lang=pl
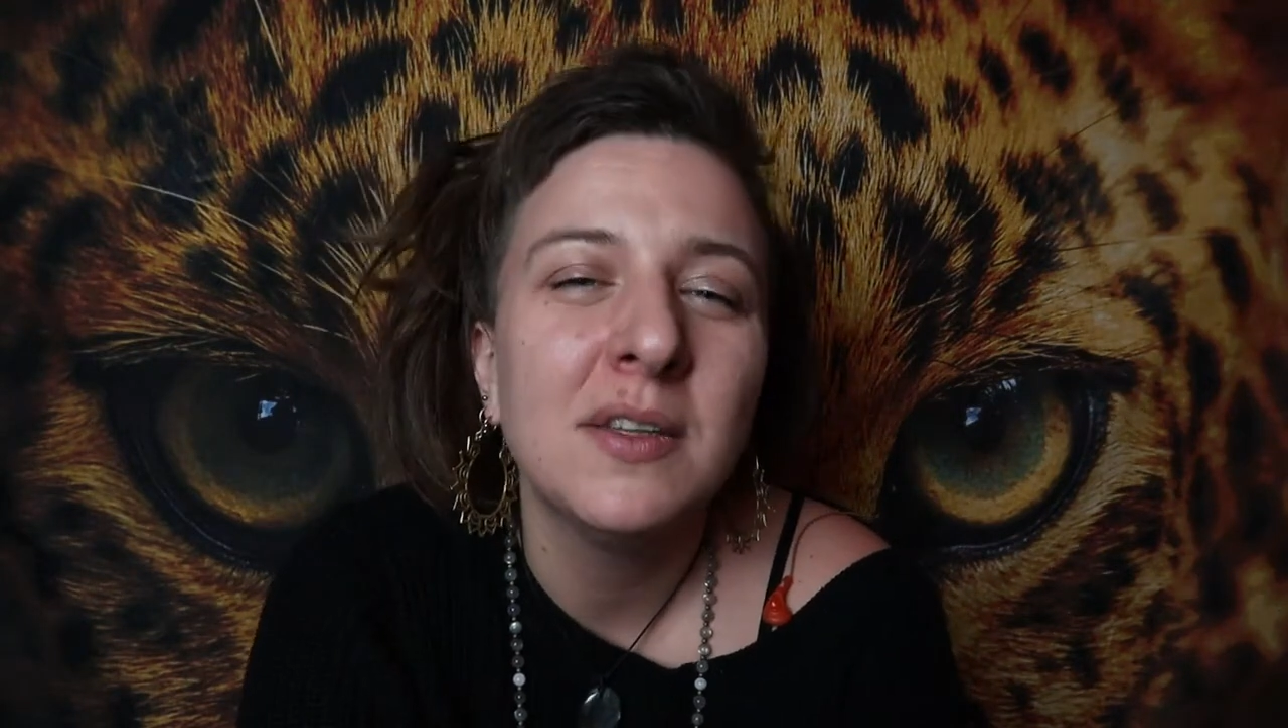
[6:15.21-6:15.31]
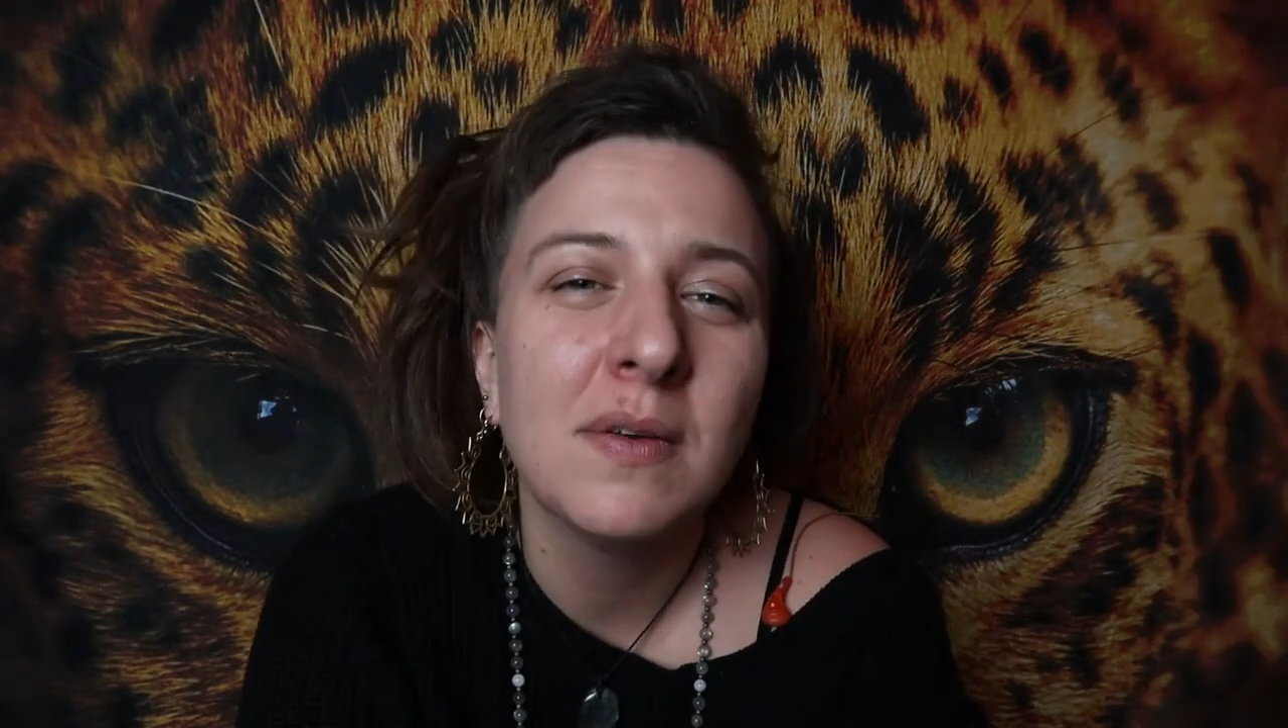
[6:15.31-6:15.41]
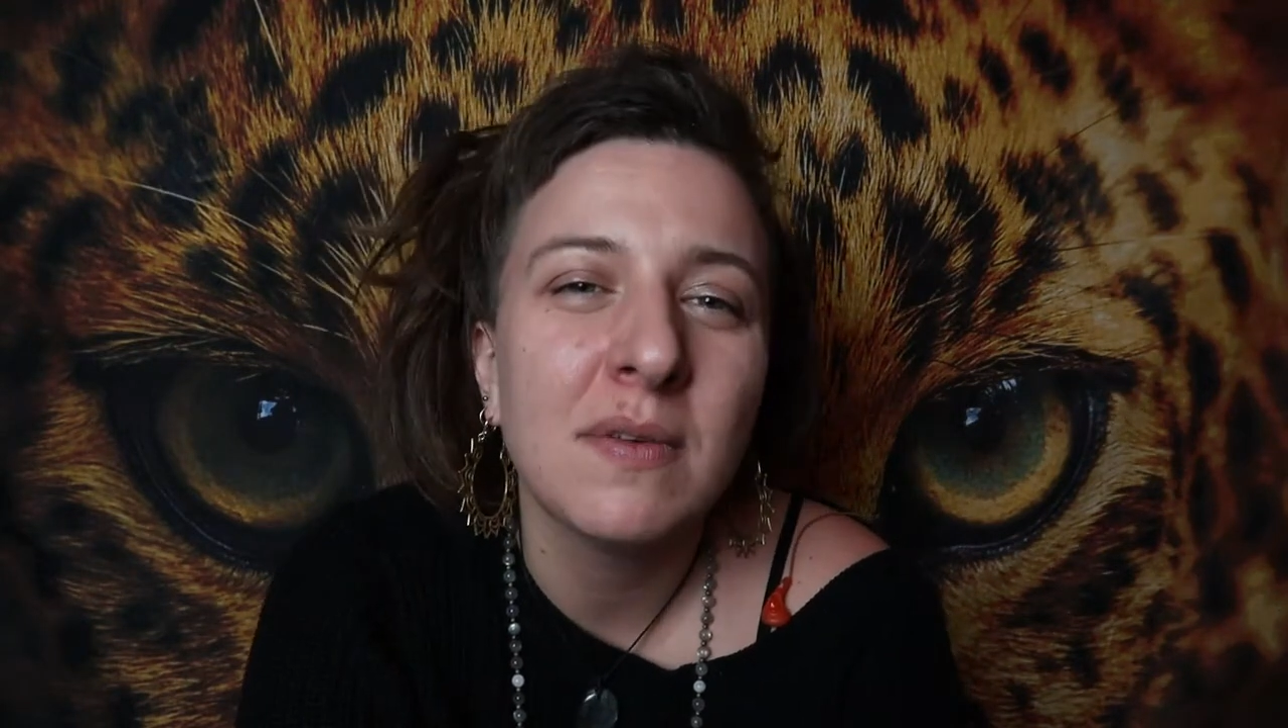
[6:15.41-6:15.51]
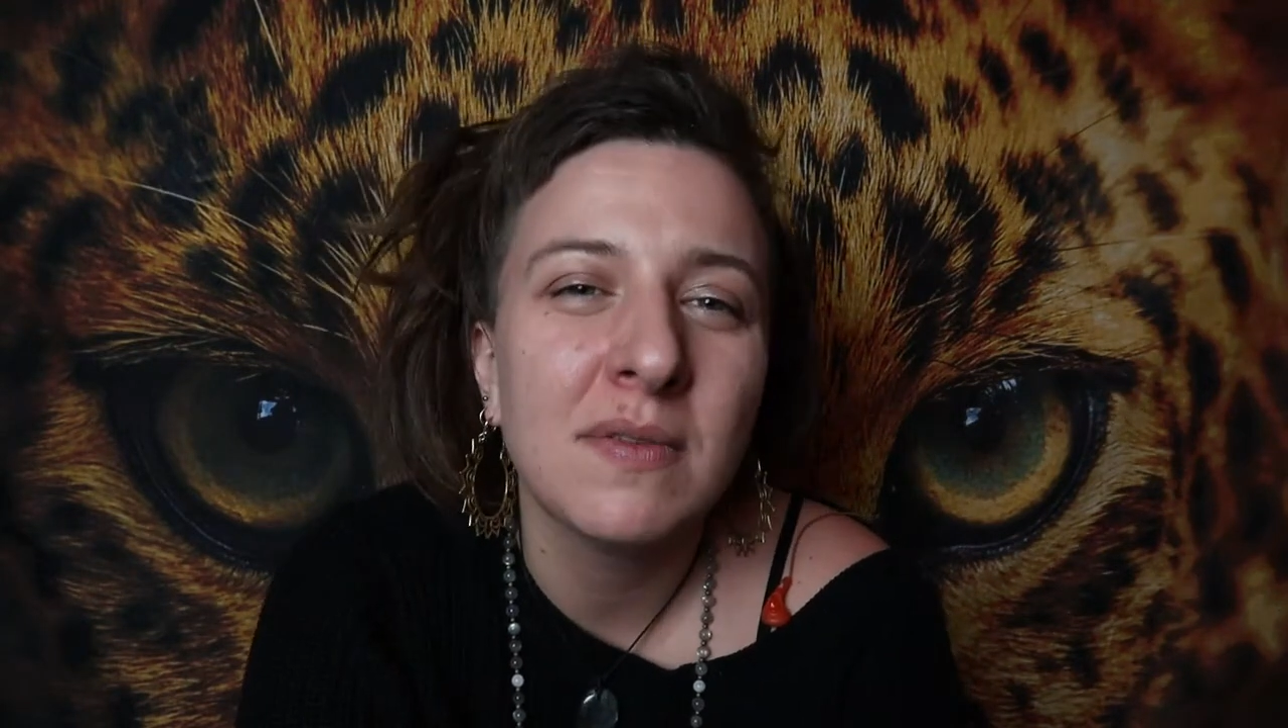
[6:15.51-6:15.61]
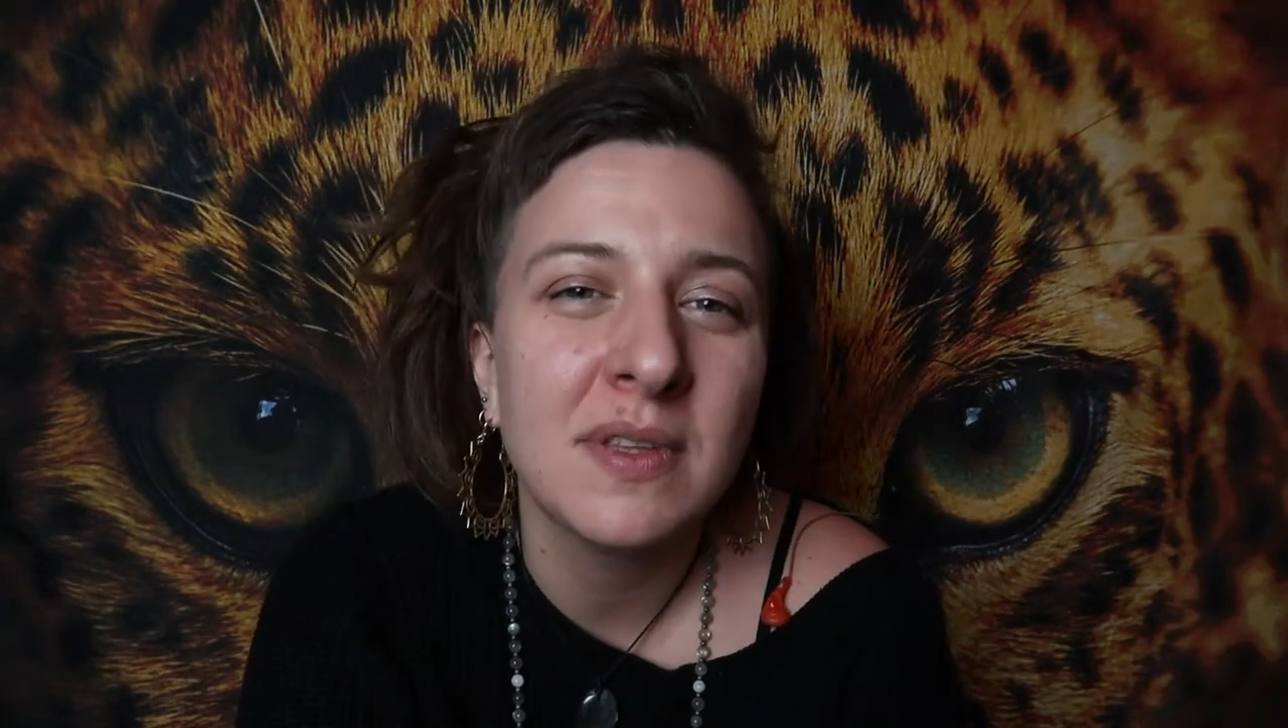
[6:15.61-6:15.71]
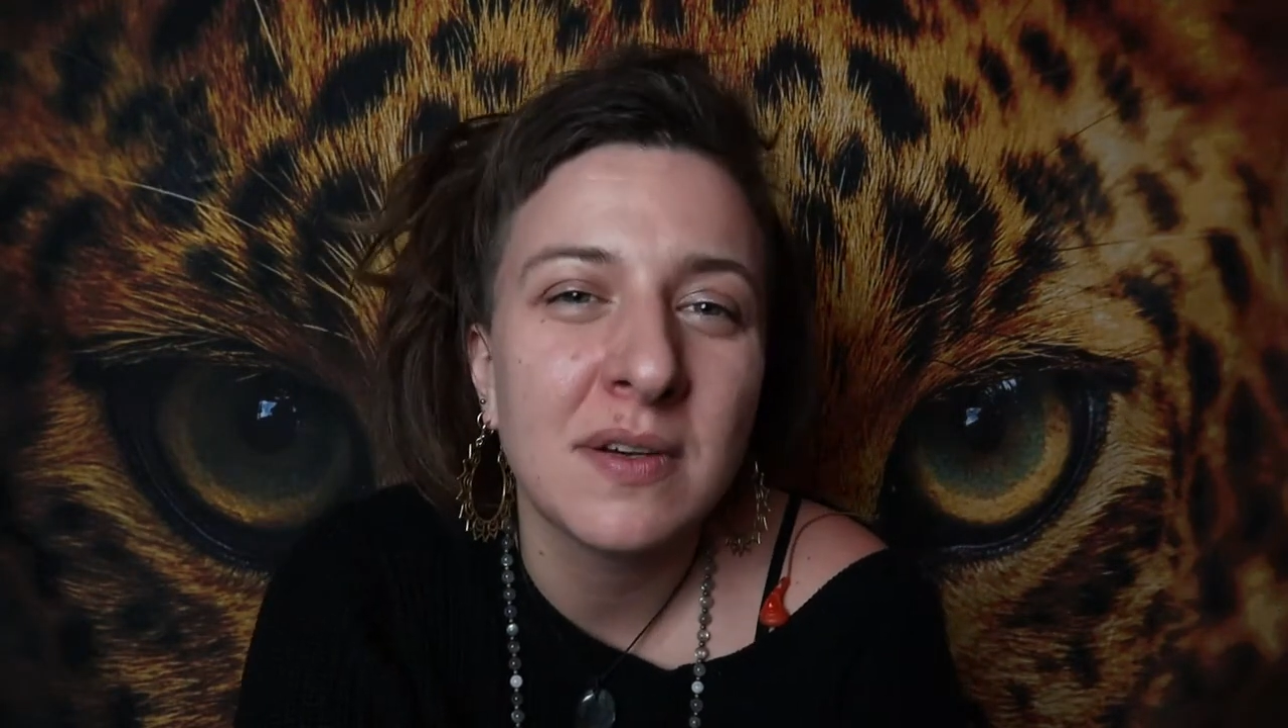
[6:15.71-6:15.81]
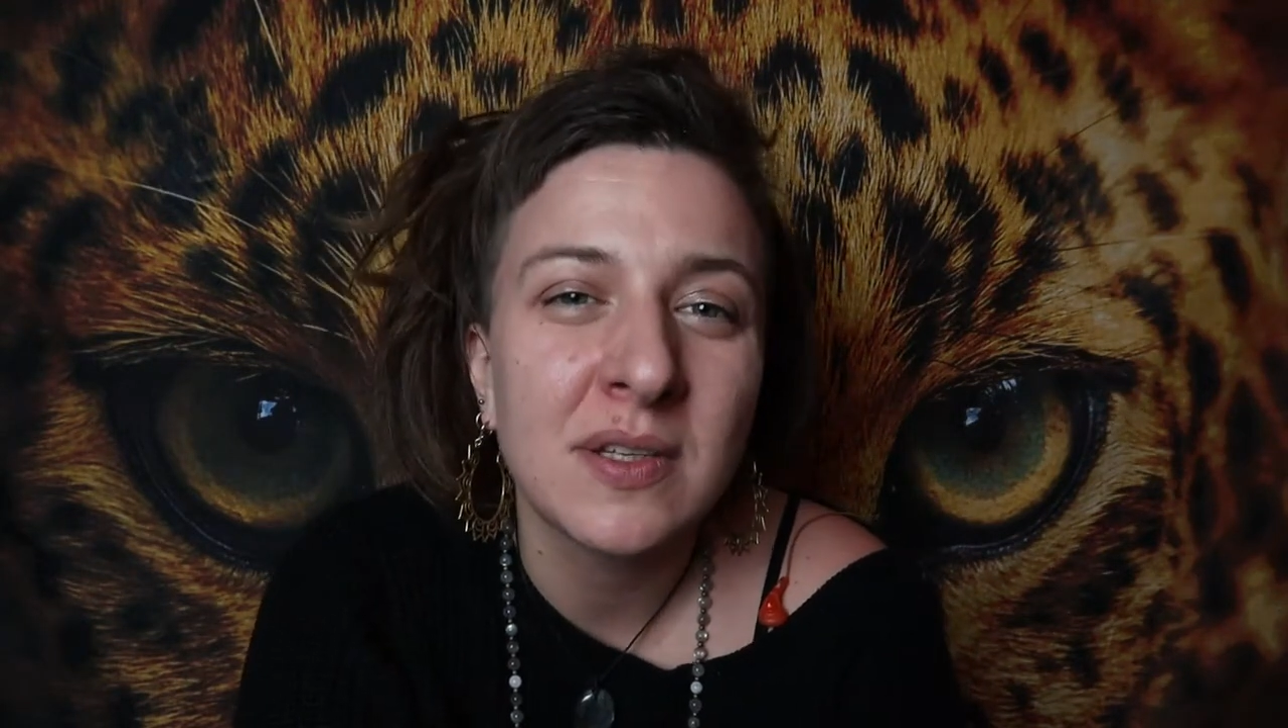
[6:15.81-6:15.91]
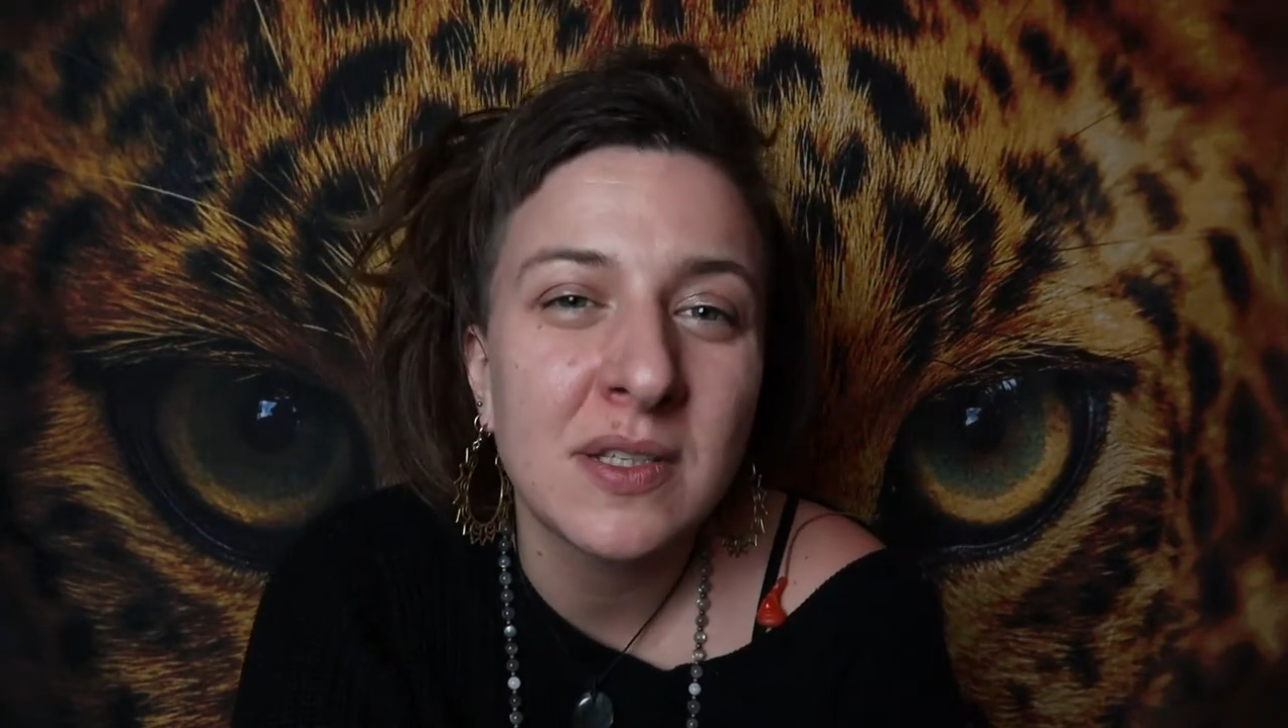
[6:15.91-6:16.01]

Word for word: Nowe wideo